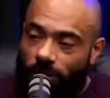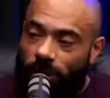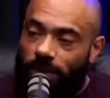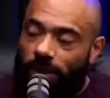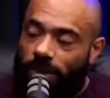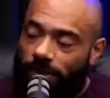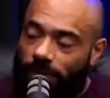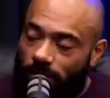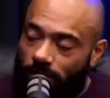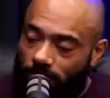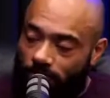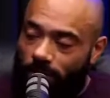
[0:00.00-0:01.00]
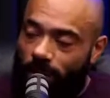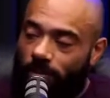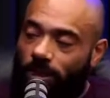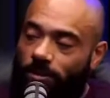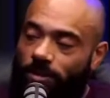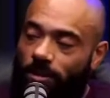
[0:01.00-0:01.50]
tentação, tem
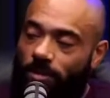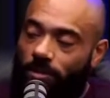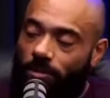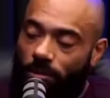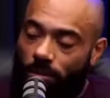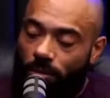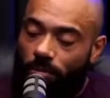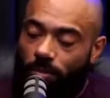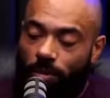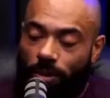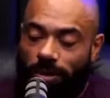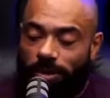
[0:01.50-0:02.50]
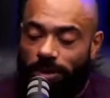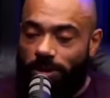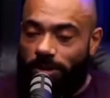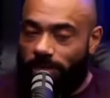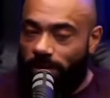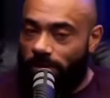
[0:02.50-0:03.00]
momentos que eu como, por exemplo,
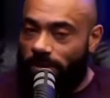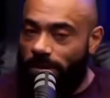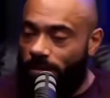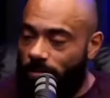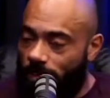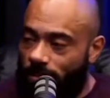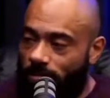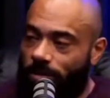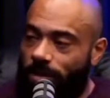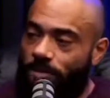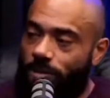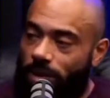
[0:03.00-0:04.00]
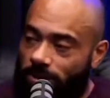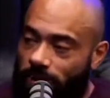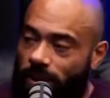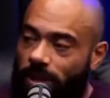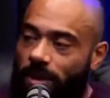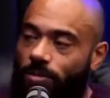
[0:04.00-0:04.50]
esse final de semana eu fui na
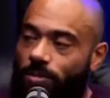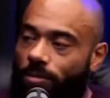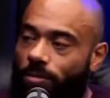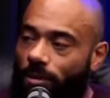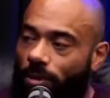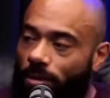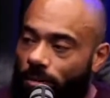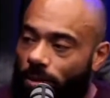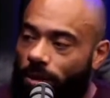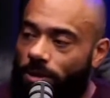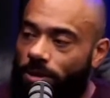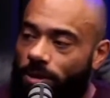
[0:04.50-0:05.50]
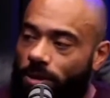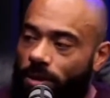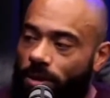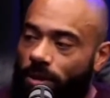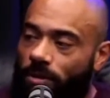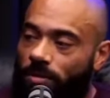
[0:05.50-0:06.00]
churrascaria no domingo à noite,
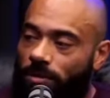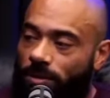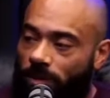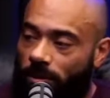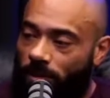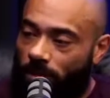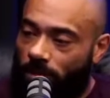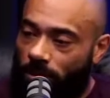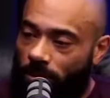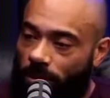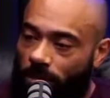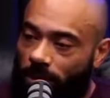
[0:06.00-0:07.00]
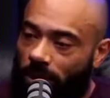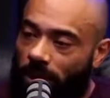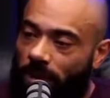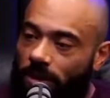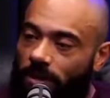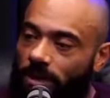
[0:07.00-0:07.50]
no sábado à noite eu comi
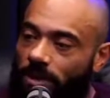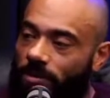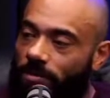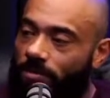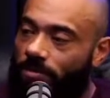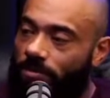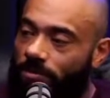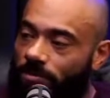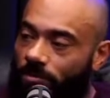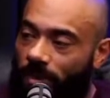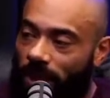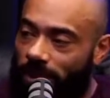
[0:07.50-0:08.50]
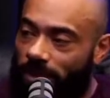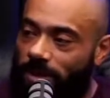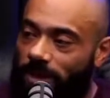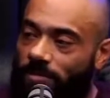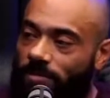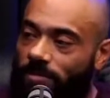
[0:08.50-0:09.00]
lanche, hum.
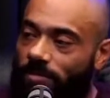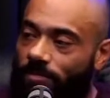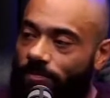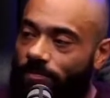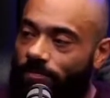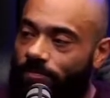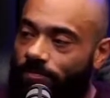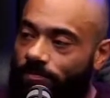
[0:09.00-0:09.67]
pizza. Mas tá tudo